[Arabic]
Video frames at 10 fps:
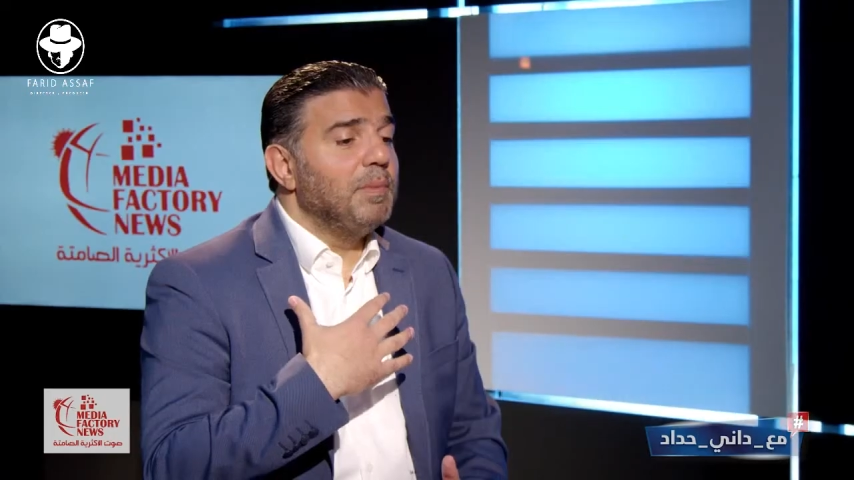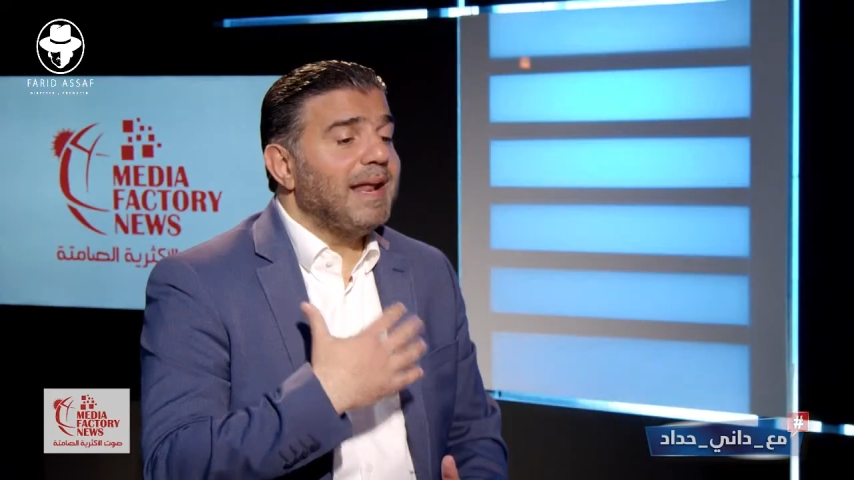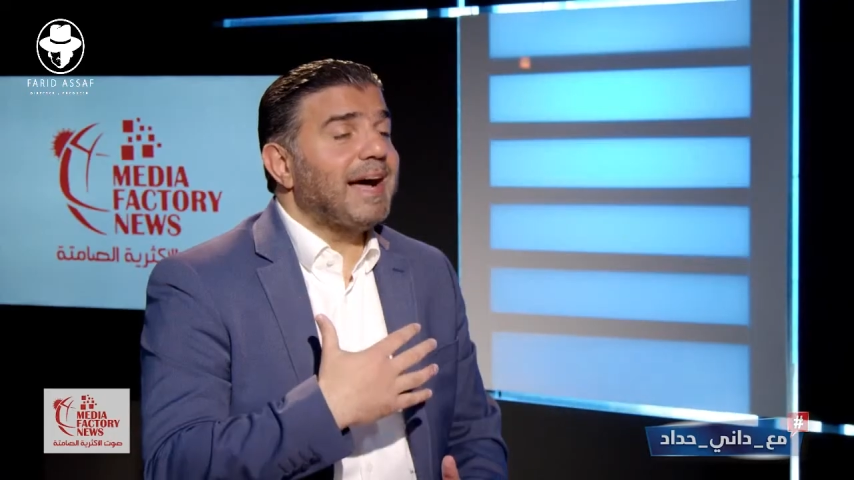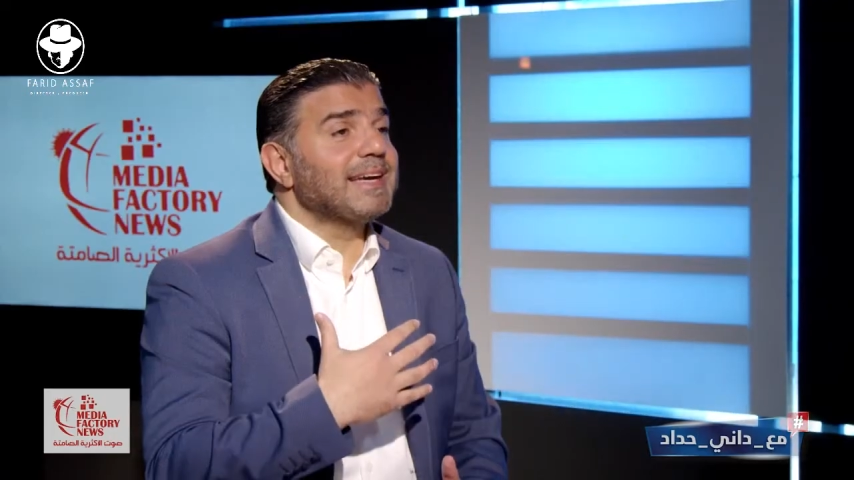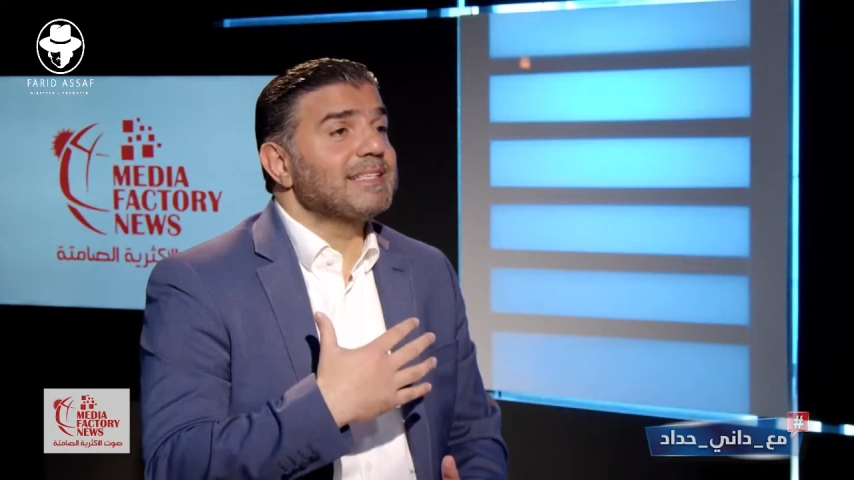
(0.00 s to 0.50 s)

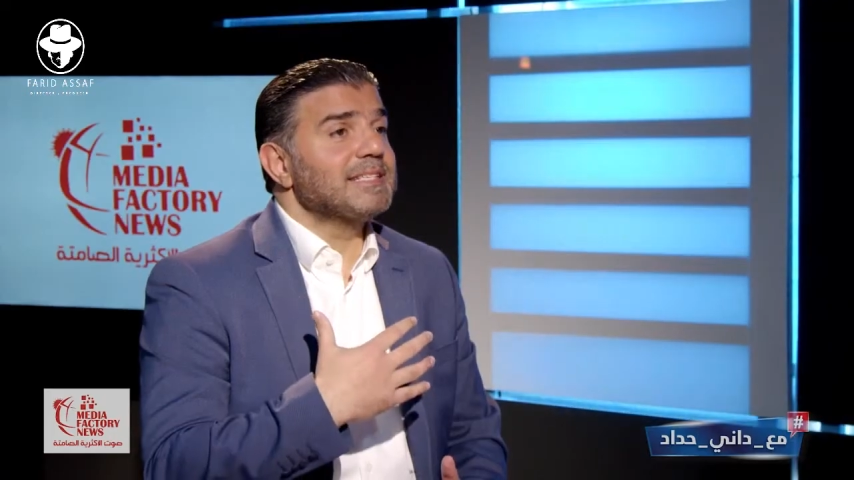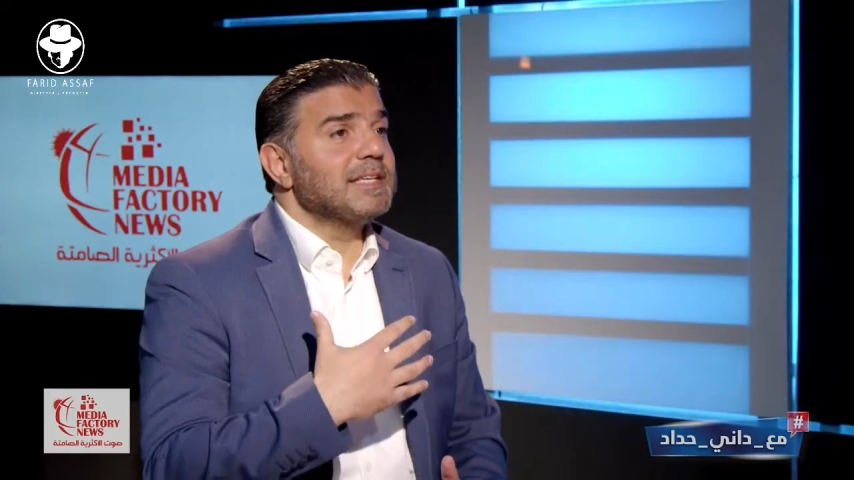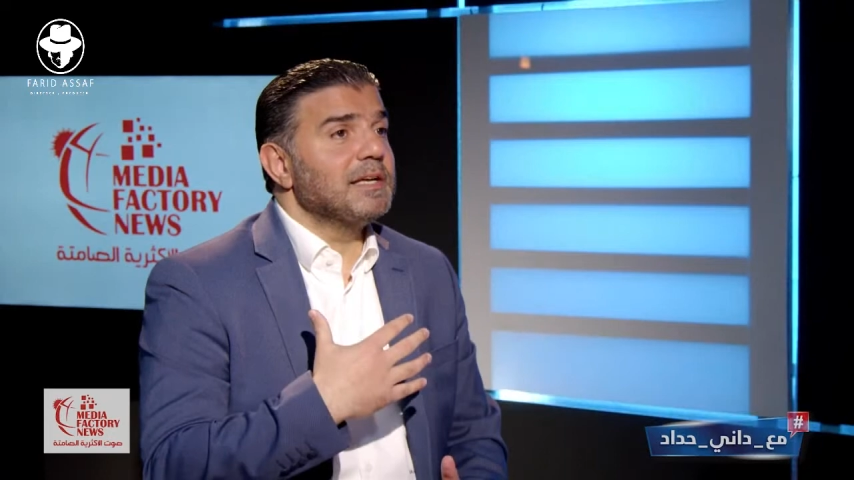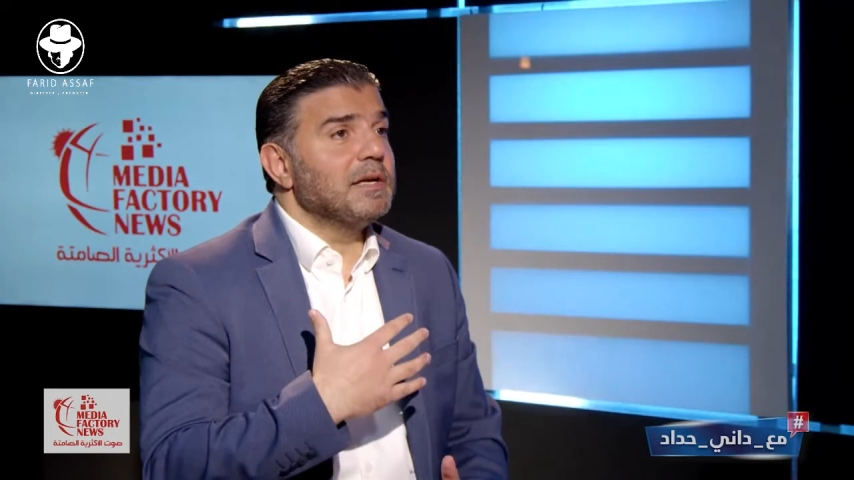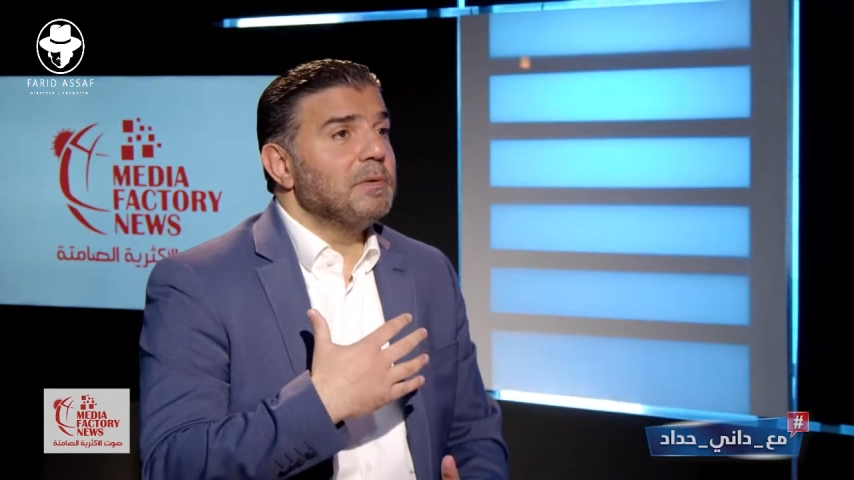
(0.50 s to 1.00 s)

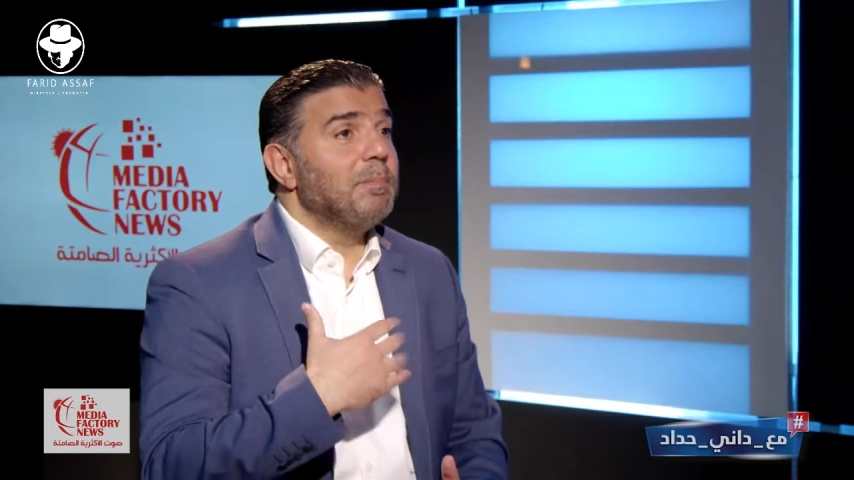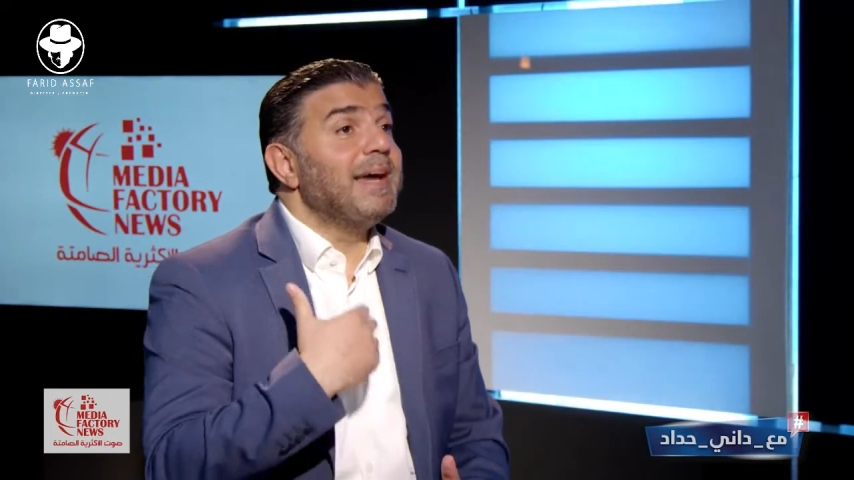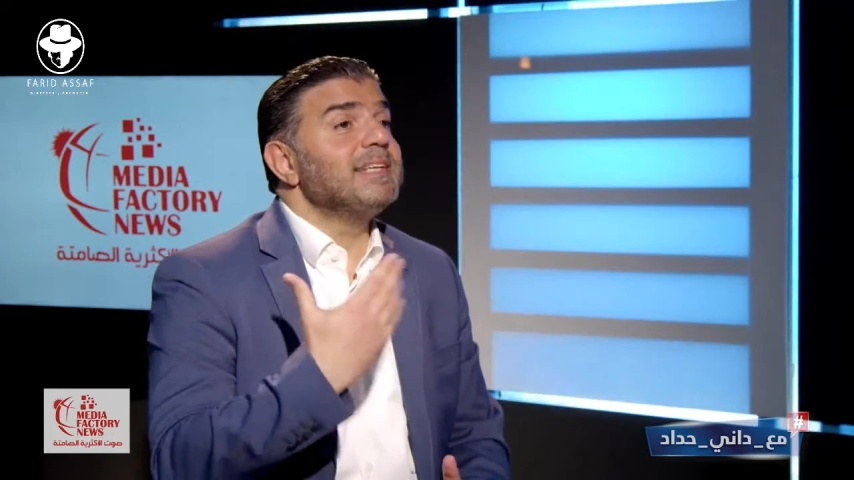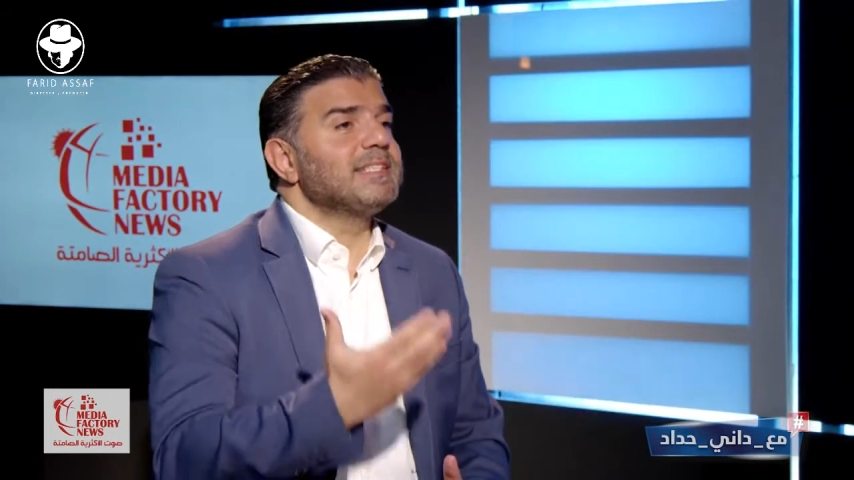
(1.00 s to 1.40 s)
بالعكس ما